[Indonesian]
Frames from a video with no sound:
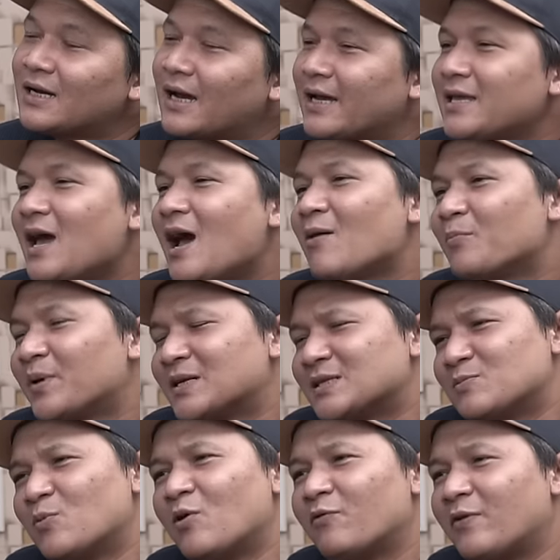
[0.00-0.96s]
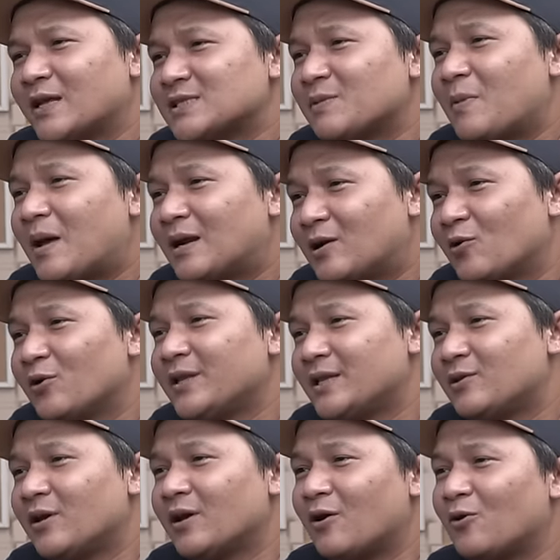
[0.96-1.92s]
kayaknya hampir semua flagship Android
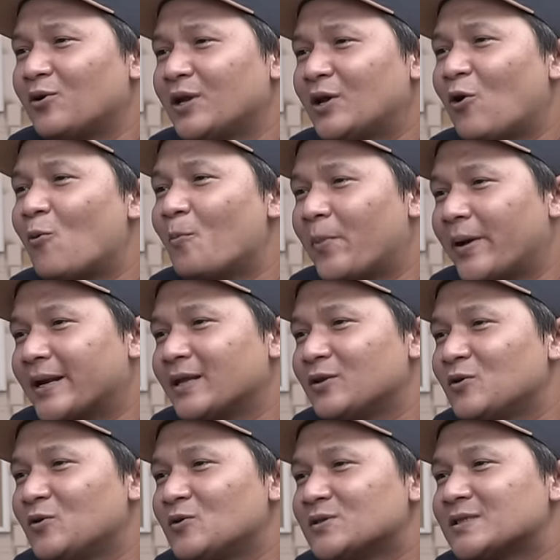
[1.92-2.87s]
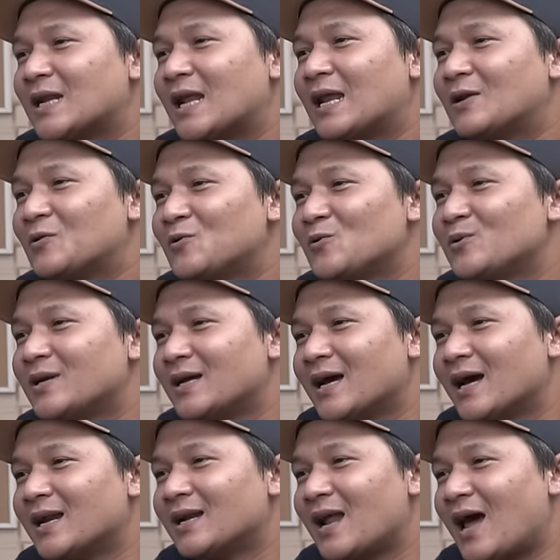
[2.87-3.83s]
itu ya kalau di compare itu hmm. selalu
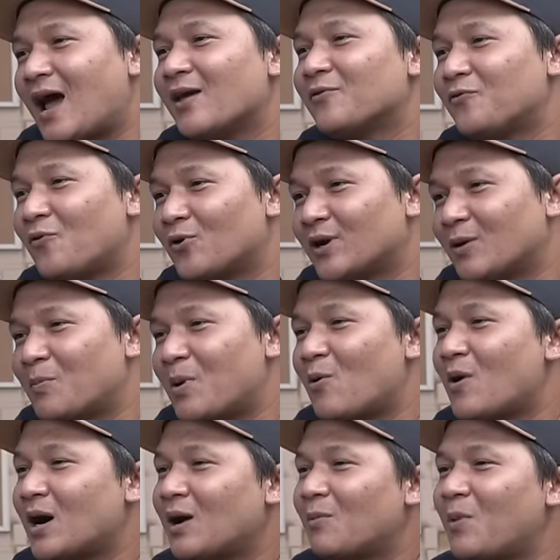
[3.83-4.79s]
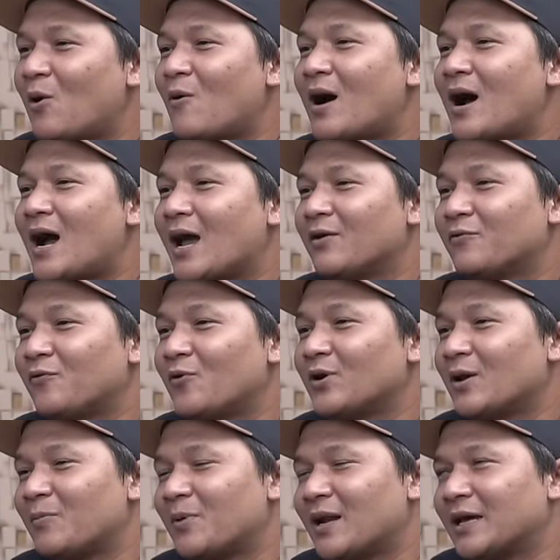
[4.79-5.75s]
dengan iPhone ngebawa Betul. ngebawa iPhone
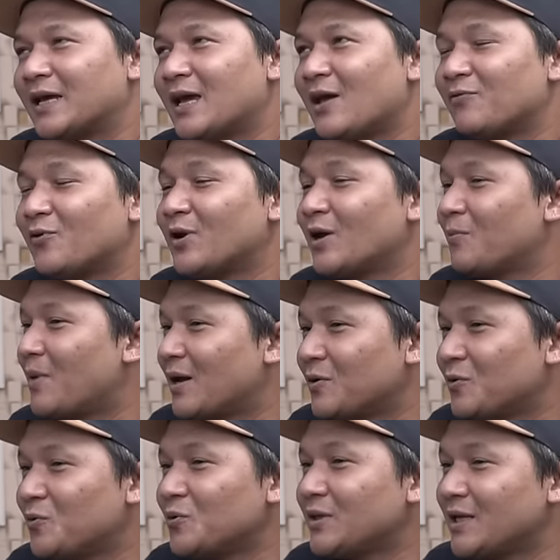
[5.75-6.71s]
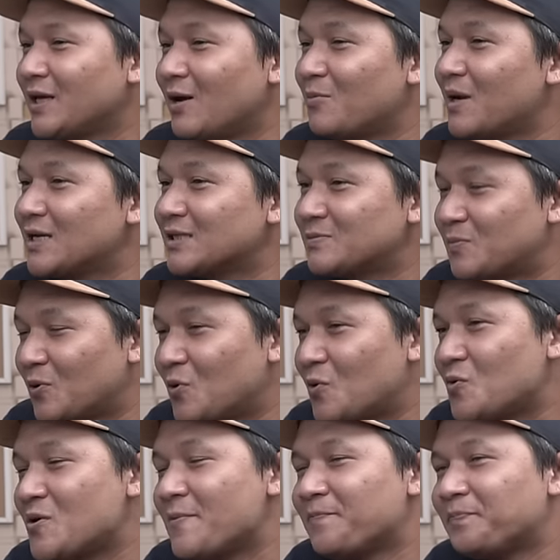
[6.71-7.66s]
apalagi iPhone yang baru 13
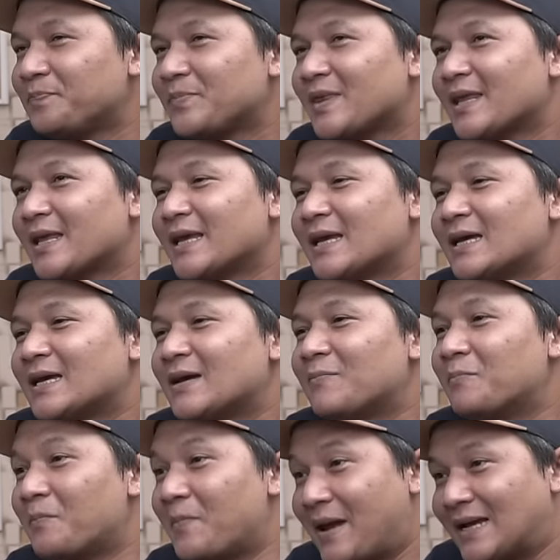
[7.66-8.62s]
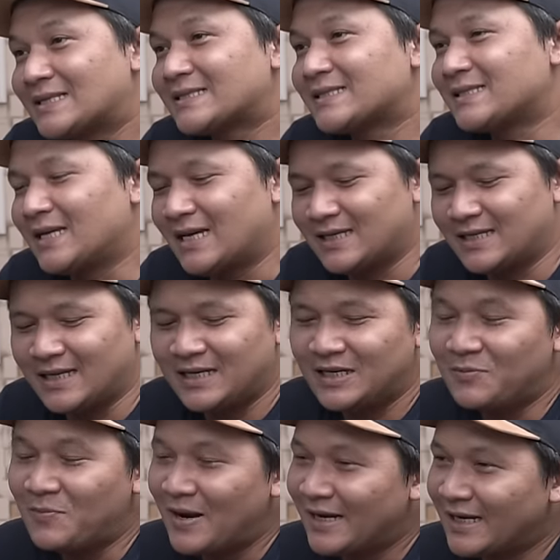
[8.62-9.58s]
Pro Max Max ya jadi
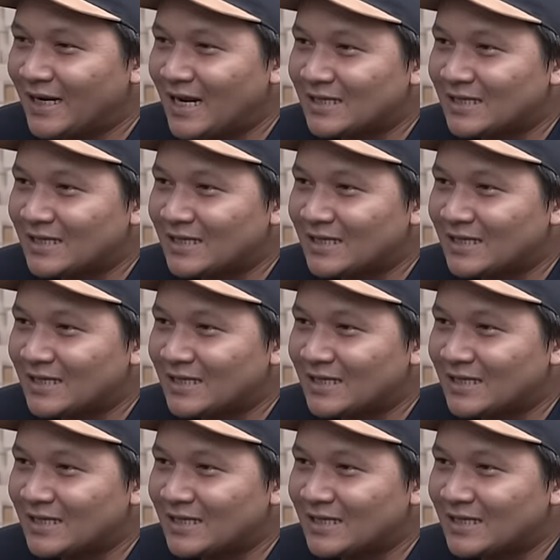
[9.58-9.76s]
dibandingin